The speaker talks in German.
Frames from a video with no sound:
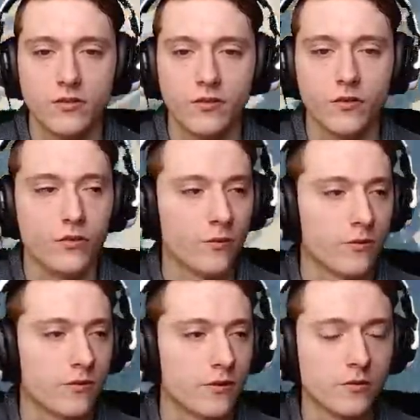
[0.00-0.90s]
So,
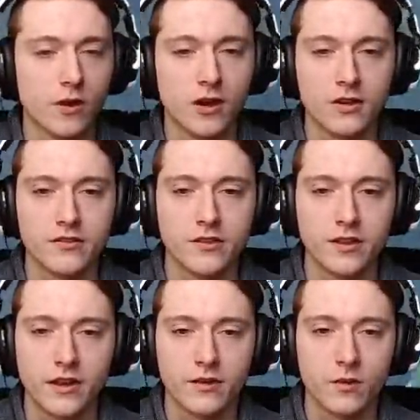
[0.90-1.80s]
läuft noch alles?
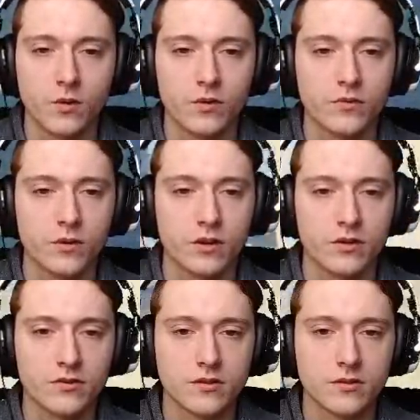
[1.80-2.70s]
Ja, läuft noch
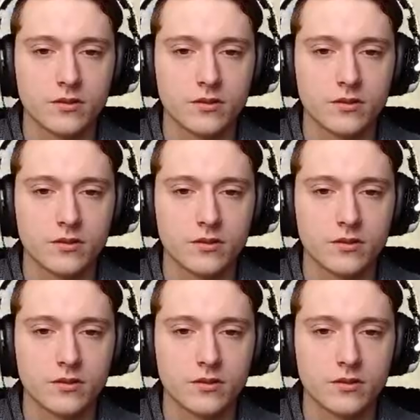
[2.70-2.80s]
alles.